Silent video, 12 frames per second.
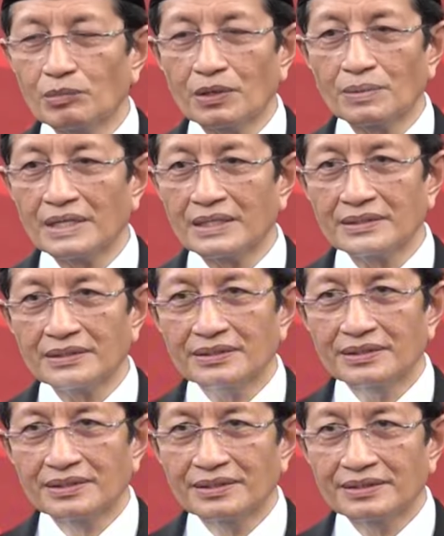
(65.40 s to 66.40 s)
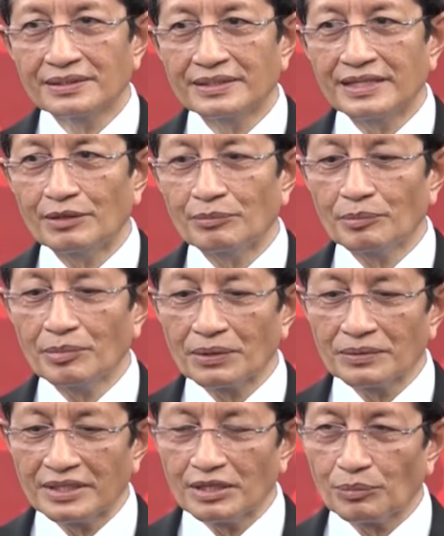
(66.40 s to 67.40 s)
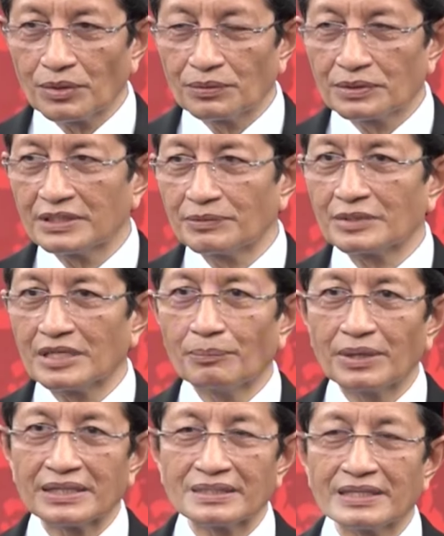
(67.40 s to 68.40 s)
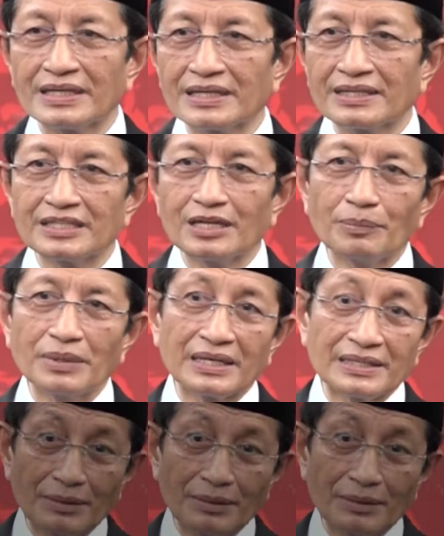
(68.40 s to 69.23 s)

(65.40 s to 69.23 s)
menjadi angin segar bagi Roma Irama dalam menjalankan misinya.